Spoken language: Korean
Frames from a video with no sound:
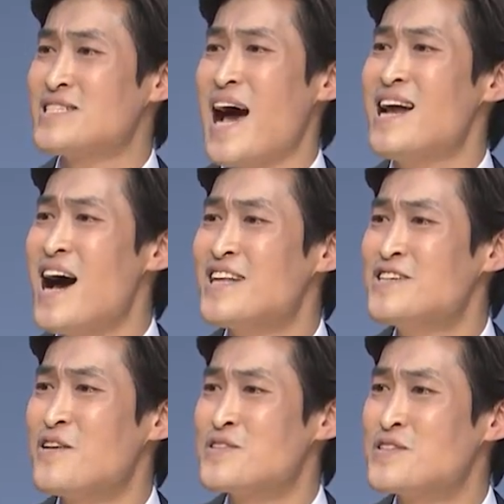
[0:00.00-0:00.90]

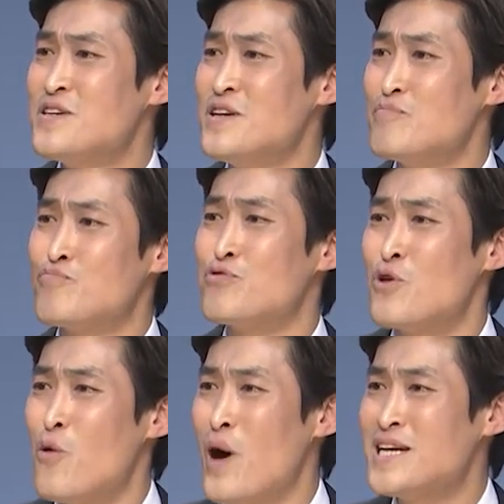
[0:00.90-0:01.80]
잘하는 것을
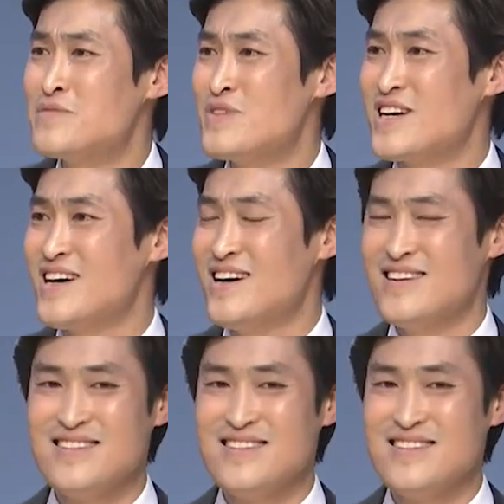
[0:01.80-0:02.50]
부러워하십니까?